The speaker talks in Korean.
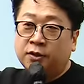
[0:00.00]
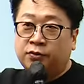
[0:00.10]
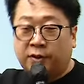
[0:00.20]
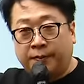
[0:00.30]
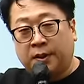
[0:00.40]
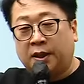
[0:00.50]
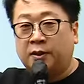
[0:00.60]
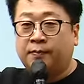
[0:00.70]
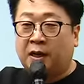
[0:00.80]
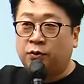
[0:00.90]

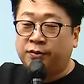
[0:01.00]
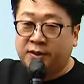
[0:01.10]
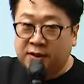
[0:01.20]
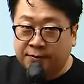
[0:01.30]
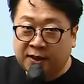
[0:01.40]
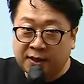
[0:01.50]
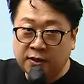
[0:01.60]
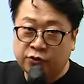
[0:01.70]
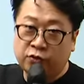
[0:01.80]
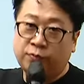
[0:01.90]
수립이란 말도
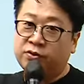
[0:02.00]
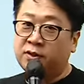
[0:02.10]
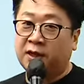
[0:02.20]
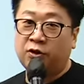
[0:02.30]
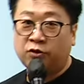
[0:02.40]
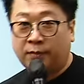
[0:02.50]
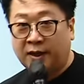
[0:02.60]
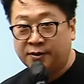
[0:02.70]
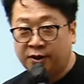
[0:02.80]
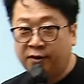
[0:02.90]
쓰지만 주로 무슨 단어를 더
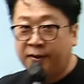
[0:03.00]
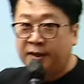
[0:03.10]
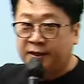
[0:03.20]
써요?